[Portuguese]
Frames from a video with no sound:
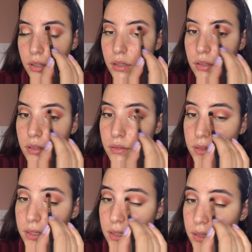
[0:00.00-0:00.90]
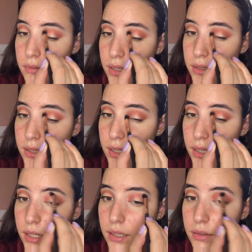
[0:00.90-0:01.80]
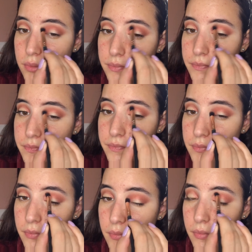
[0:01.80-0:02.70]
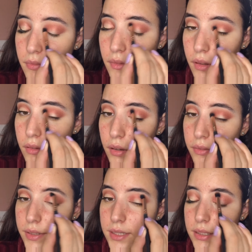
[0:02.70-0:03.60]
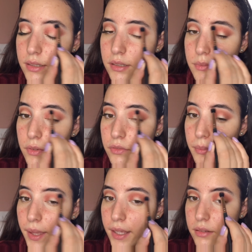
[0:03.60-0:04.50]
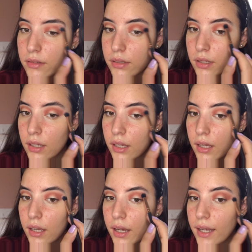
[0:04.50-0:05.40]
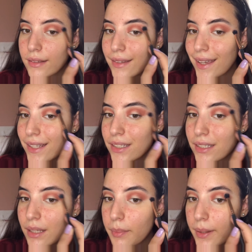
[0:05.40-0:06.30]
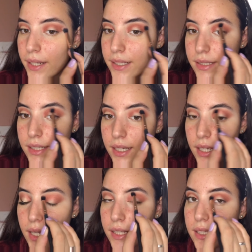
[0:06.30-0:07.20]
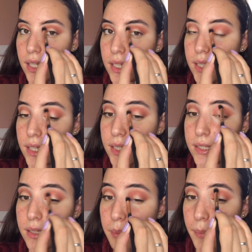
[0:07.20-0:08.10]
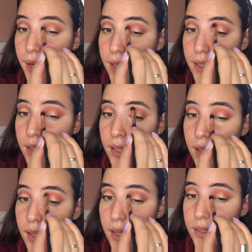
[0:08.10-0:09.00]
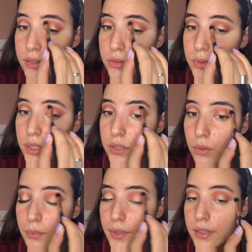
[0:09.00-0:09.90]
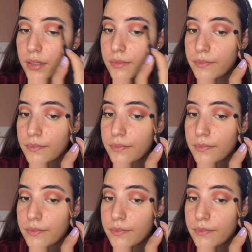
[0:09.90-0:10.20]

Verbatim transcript: Então, assim, não tem segredo. Vai fazendo esses movimentos até desaparecer essa linha que separa as duas sombras.